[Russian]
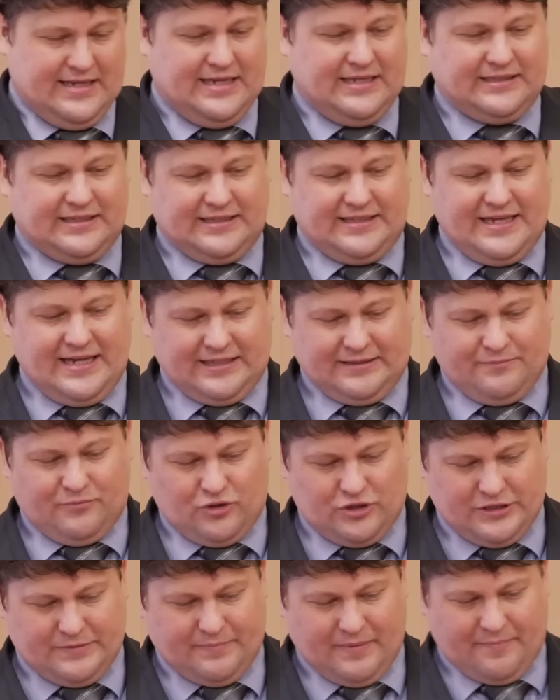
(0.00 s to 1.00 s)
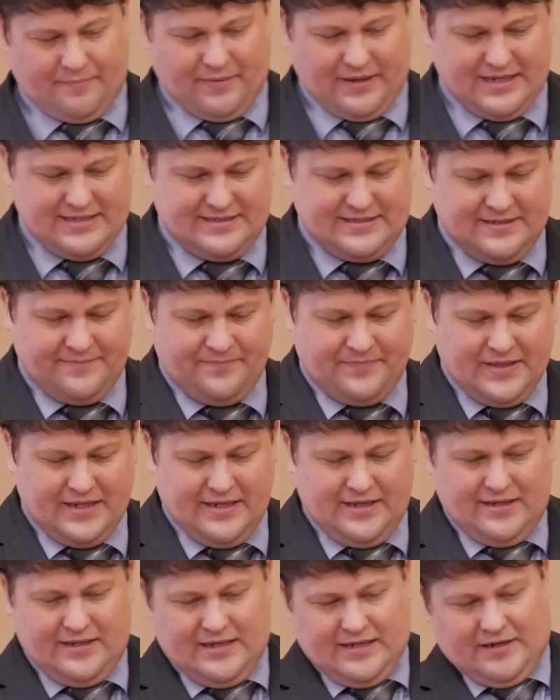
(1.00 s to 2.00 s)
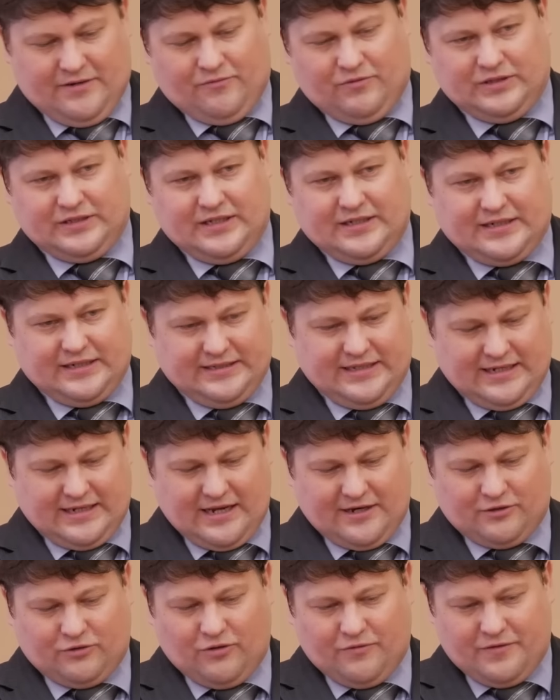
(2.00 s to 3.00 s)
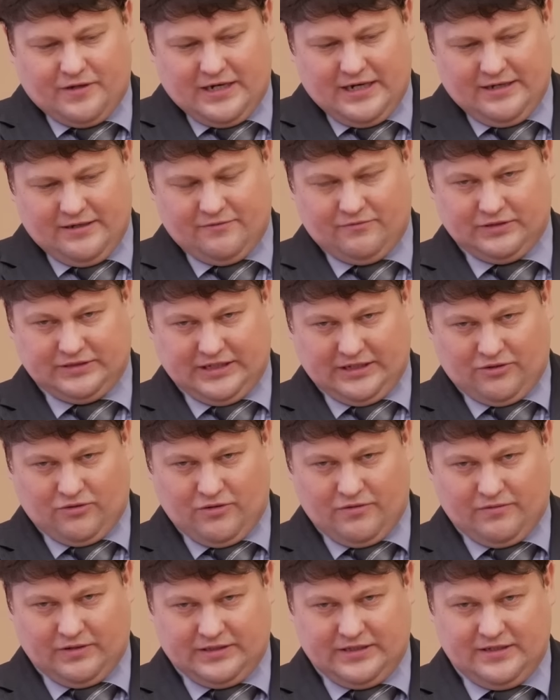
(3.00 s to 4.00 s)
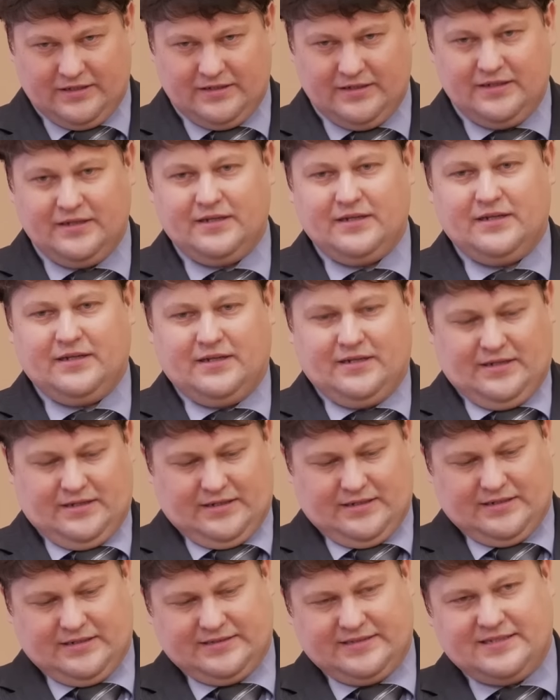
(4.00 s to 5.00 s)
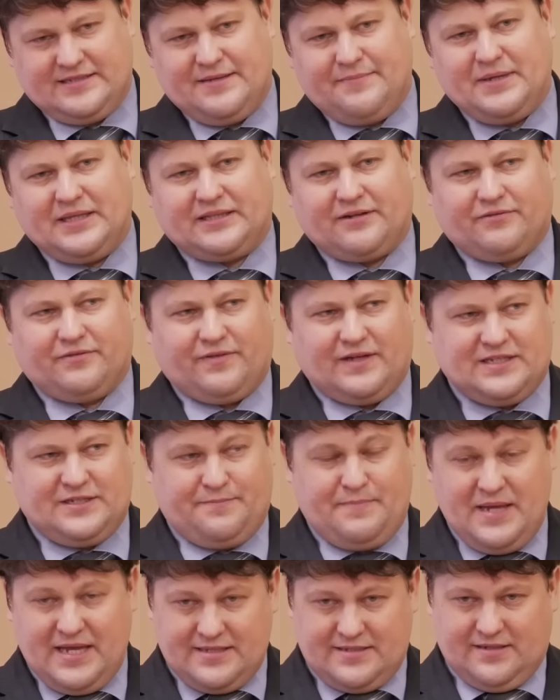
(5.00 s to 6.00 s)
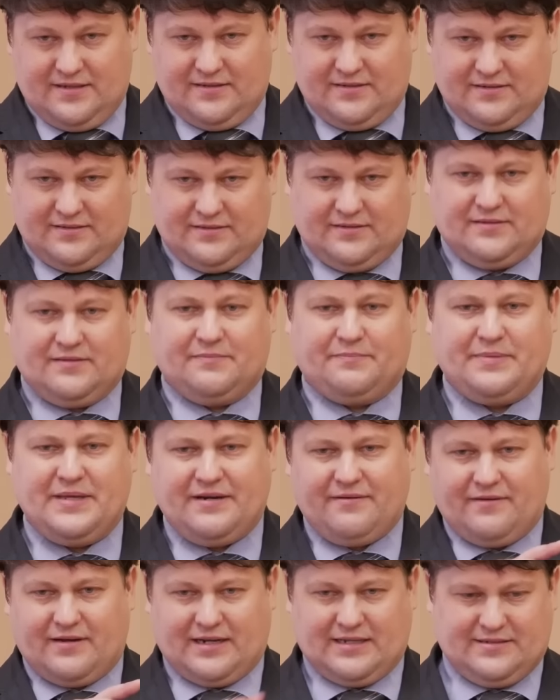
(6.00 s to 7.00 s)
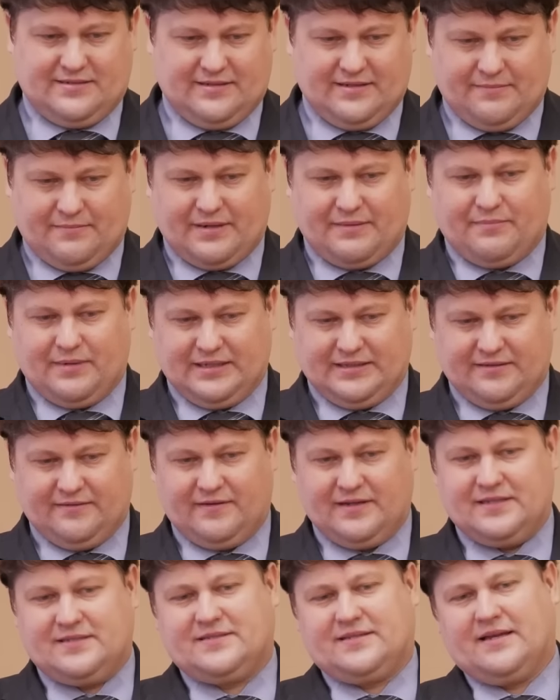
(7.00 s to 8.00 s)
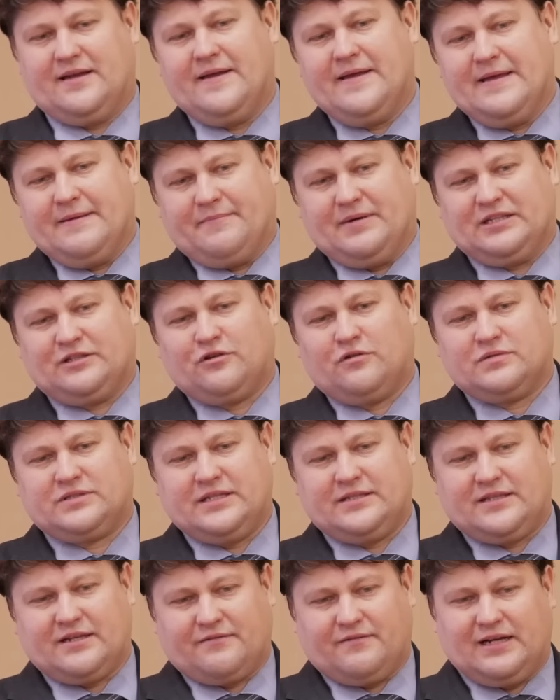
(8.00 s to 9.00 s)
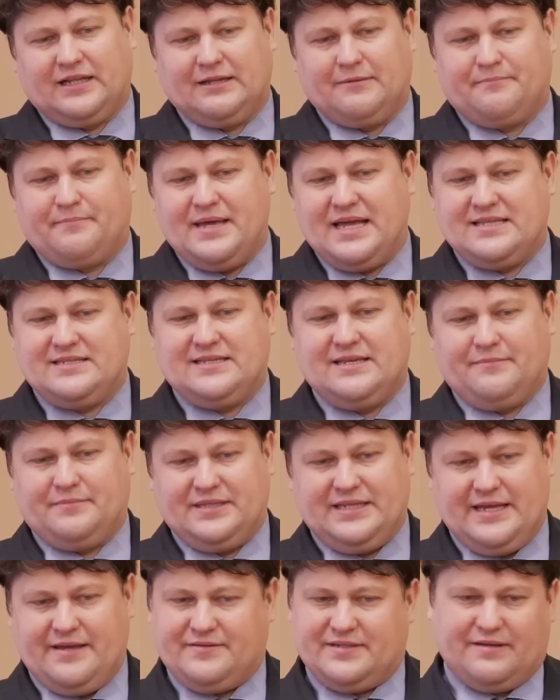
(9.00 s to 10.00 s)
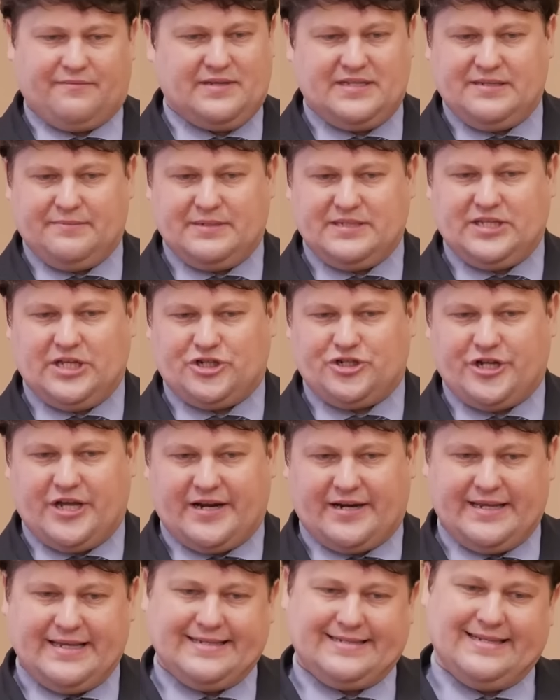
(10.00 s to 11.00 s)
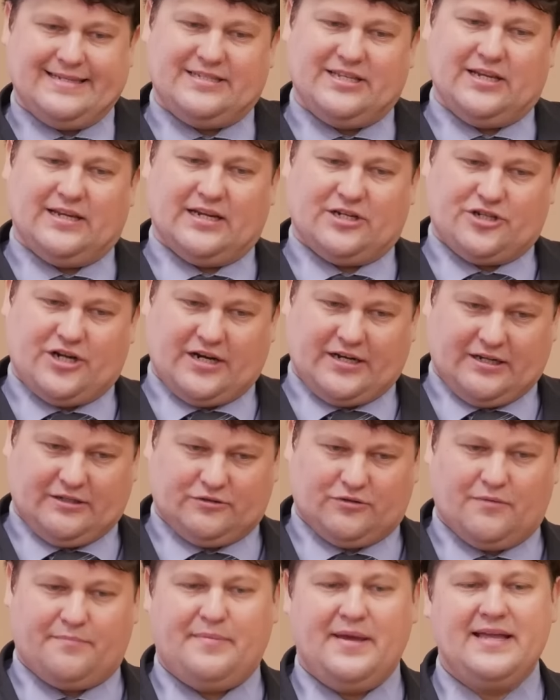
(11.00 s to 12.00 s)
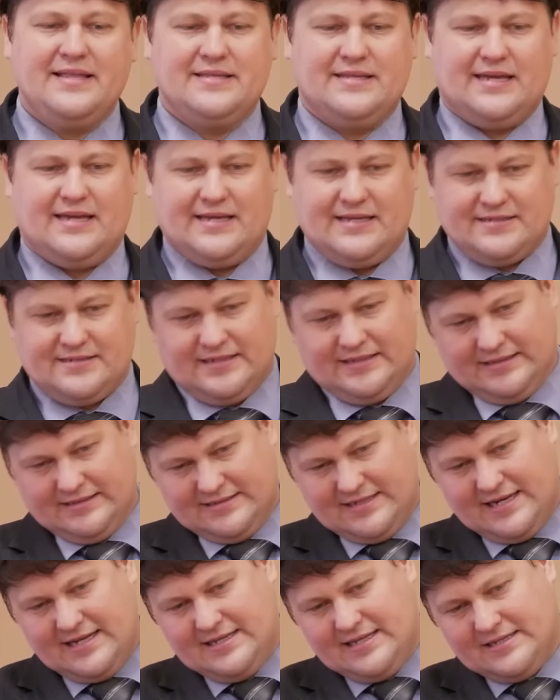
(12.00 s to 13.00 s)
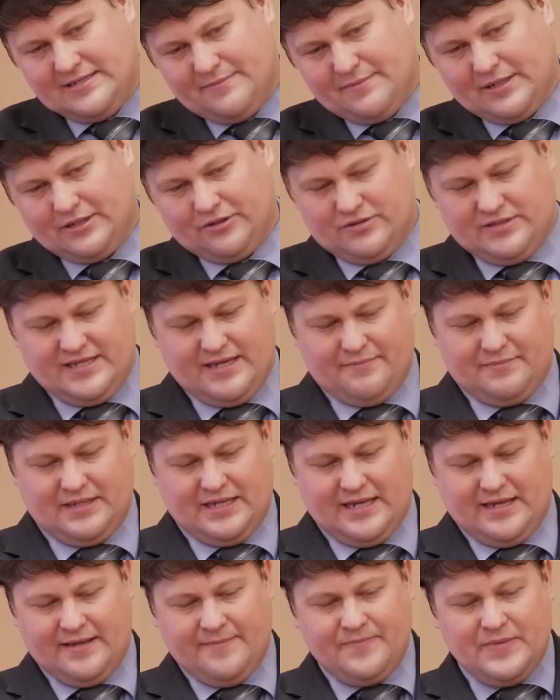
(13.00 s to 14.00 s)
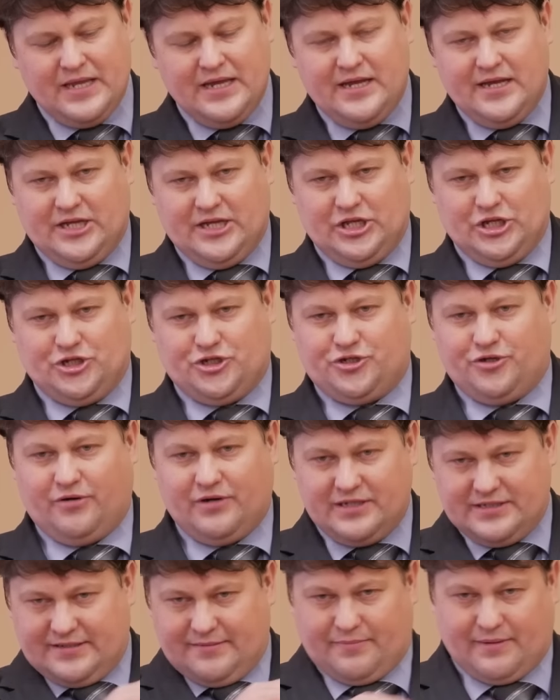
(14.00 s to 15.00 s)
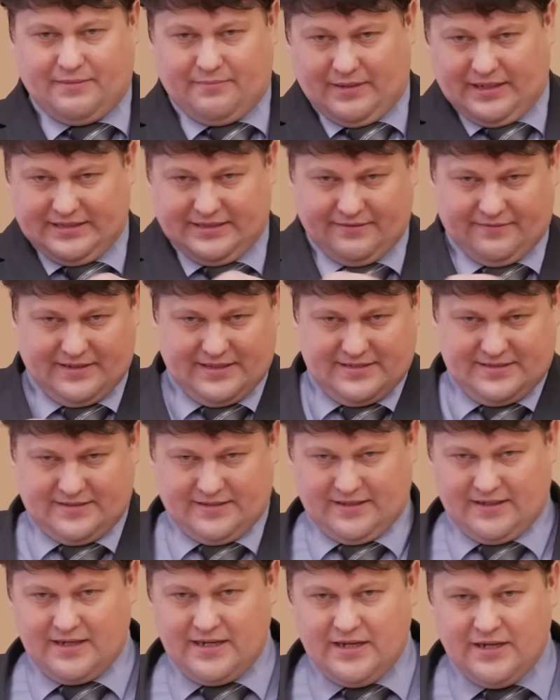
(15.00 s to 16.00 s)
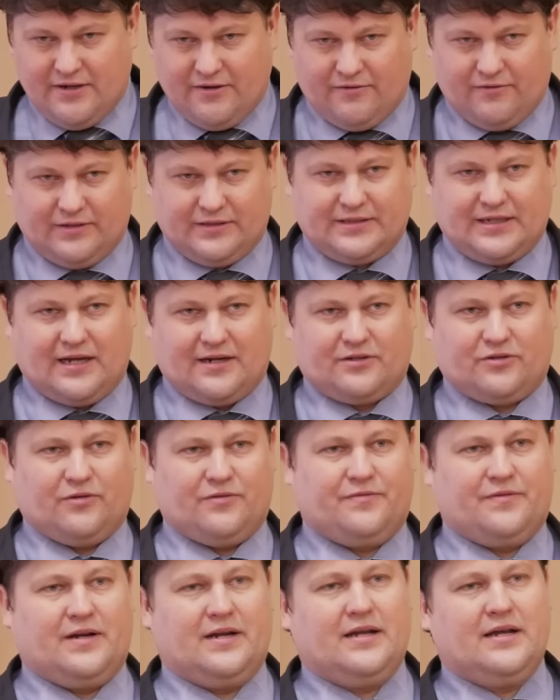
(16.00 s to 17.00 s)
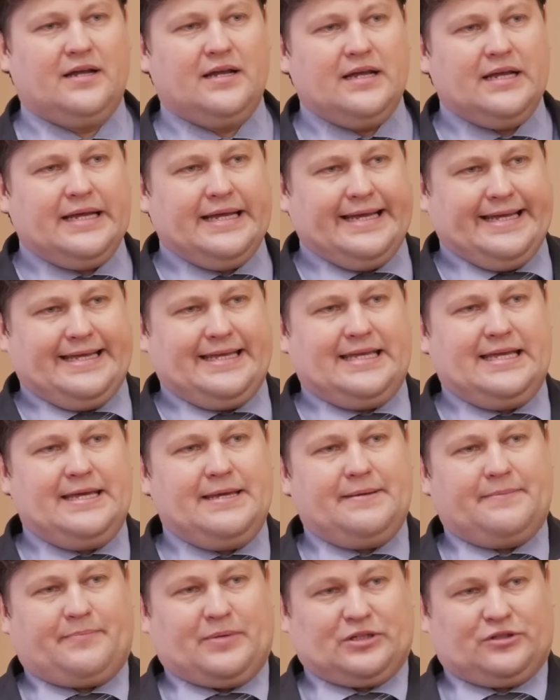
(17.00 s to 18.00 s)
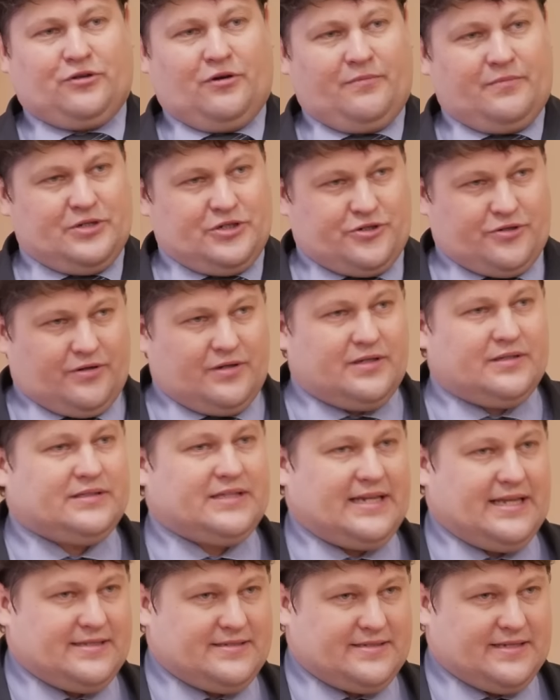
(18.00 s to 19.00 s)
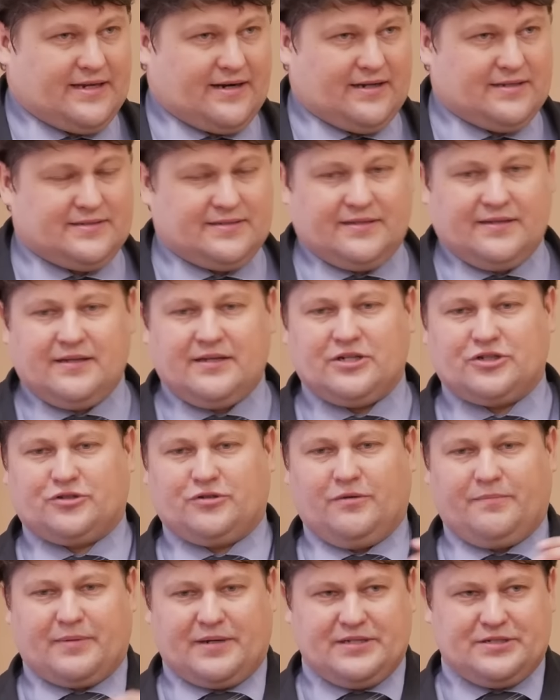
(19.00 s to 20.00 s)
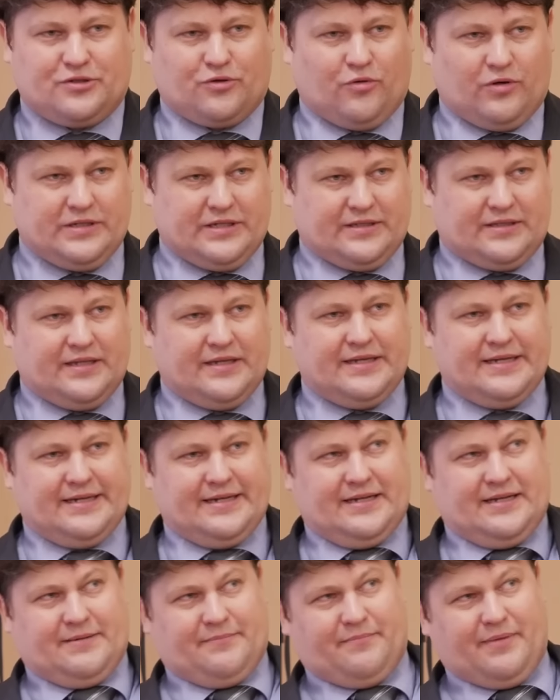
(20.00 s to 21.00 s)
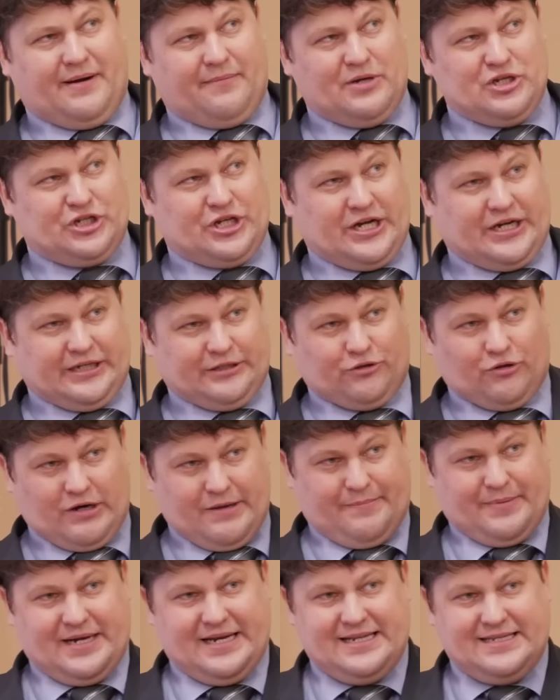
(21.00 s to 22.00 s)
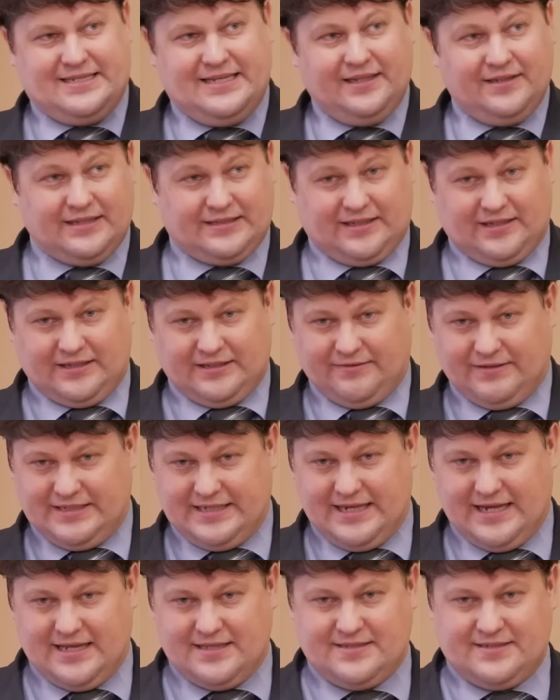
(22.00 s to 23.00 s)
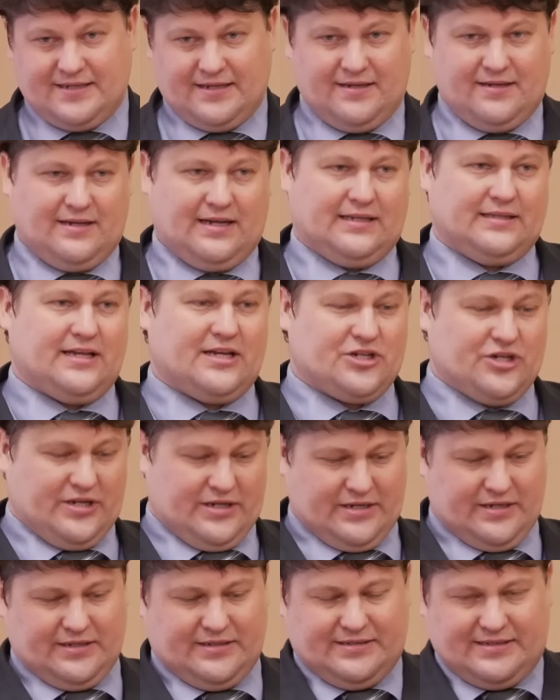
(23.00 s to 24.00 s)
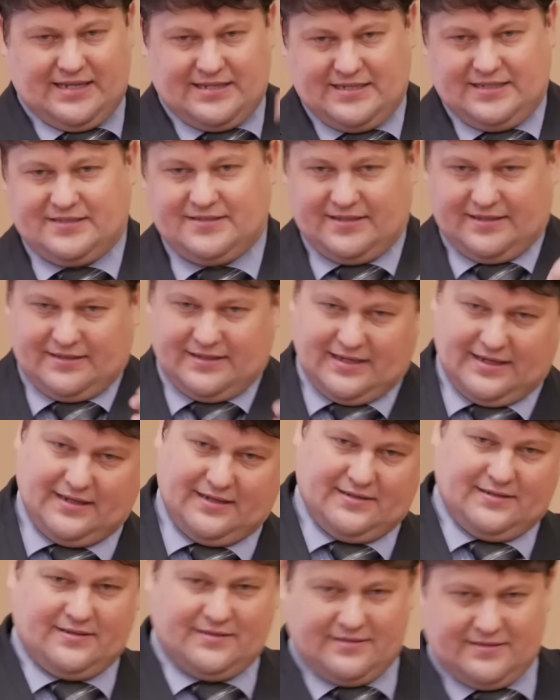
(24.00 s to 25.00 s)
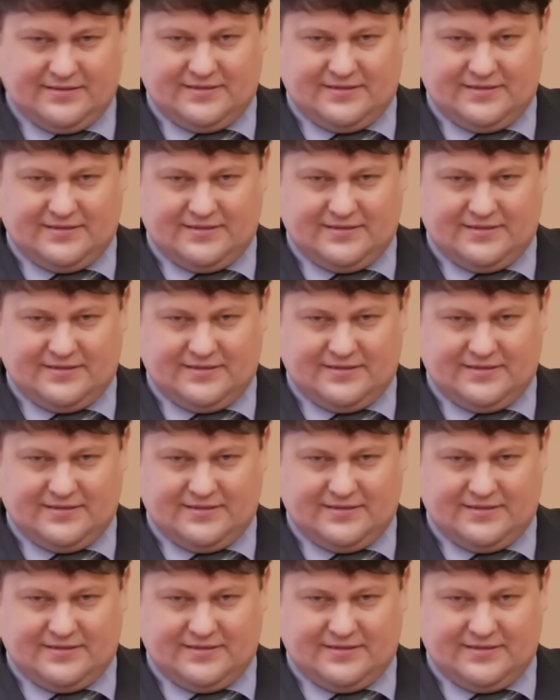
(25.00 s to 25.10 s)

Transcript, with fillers: Этот яд может попасть, вот когда картофель вот такой вот э, сантиметров 25, первый раз обрабатывается, потом с интервалом 5-7 дней, в зависимости от жары, если сильно жарко, то 5 дней, если на средней температуре 7 дней. Еще раз обрабатывается вот картофель. И потом еще третий раз. Что происходит? бабочка, которая прилетела откладывать яйца, она садится на...